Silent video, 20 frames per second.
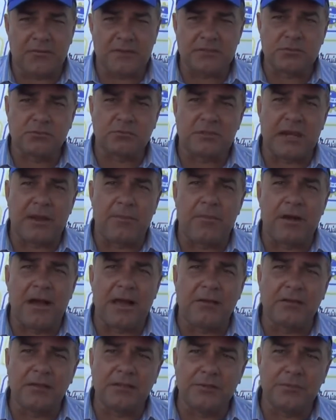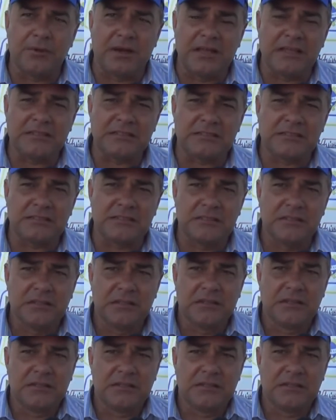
fazer um trabalho aí mais